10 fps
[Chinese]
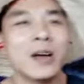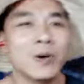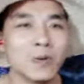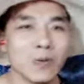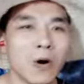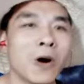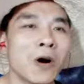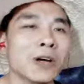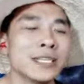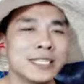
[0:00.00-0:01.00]

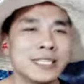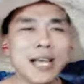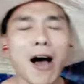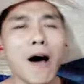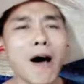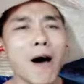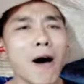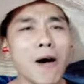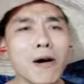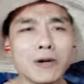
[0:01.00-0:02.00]
我笑
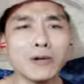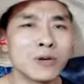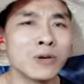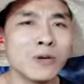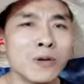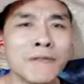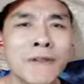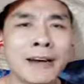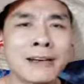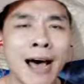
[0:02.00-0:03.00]
吐了
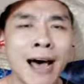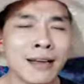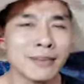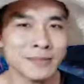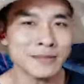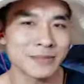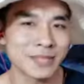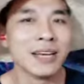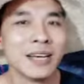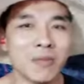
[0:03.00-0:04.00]
半张，
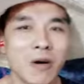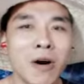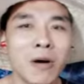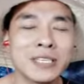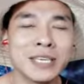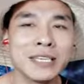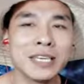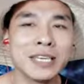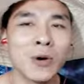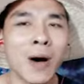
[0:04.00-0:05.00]
磨磨唧
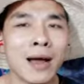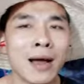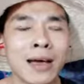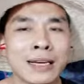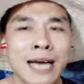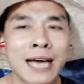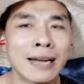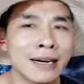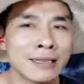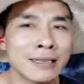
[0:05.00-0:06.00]
唧慌了咋整？